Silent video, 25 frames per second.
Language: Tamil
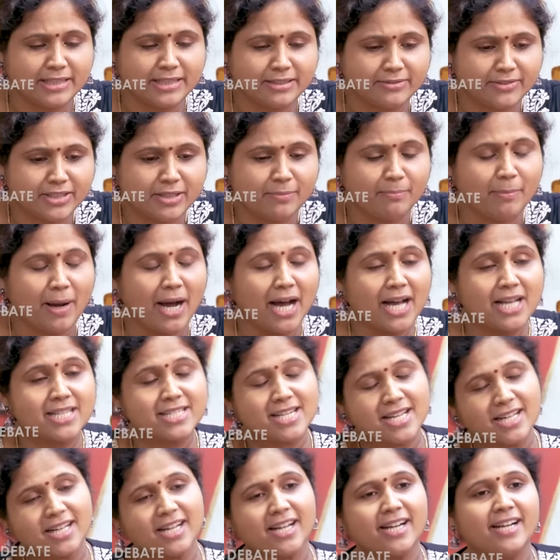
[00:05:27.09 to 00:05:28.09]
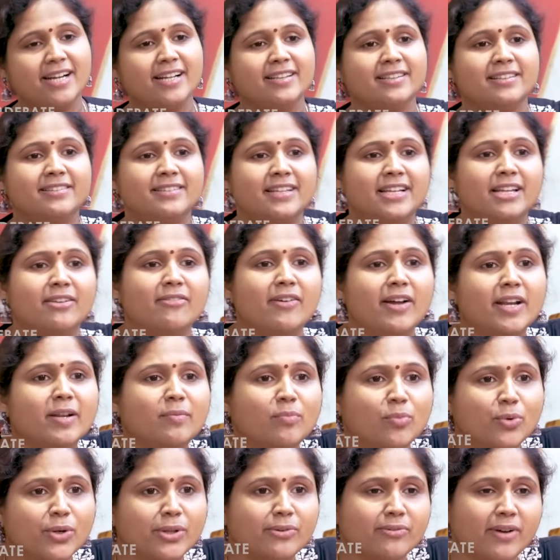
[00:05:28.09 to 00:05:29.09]
இது வந்து பாஜக எடுத்த
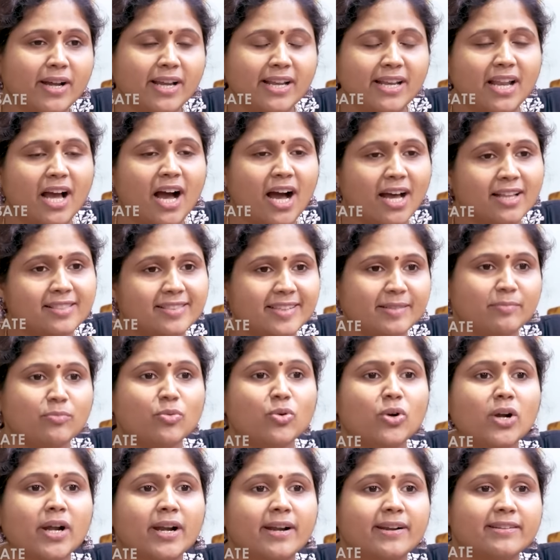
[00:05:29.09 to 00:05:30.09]
தெளிவான முடிவா இல்ல அதிமுக